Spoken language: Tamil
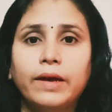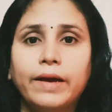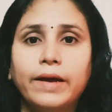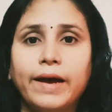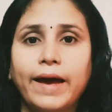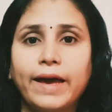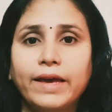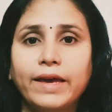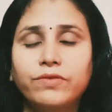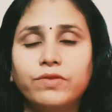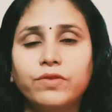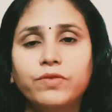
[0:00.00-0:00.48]

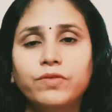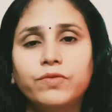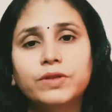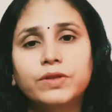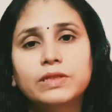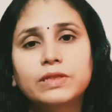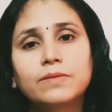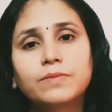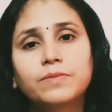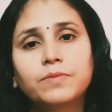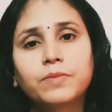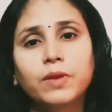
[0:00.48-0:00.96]
ஹாய்
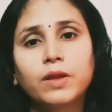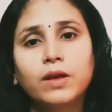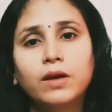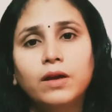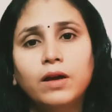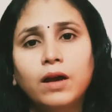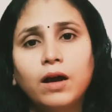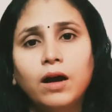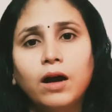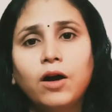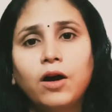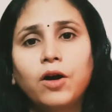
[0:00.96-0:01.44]
பீபர்ஸ்
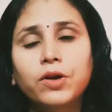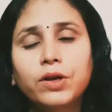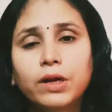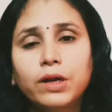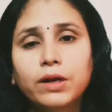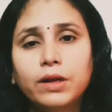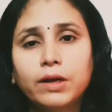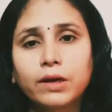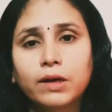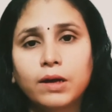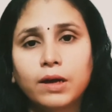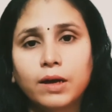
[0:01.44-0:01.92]
ஹார்ட்
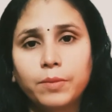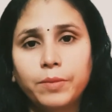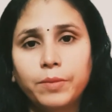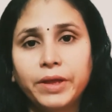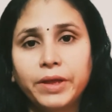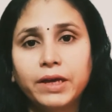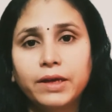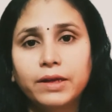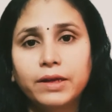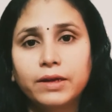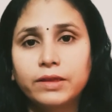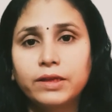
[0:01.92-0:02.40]
அட்டாக்
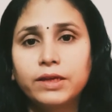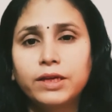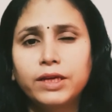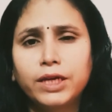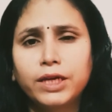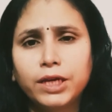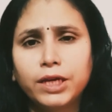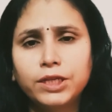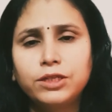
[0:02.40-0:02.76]
அப்படிங்கிறது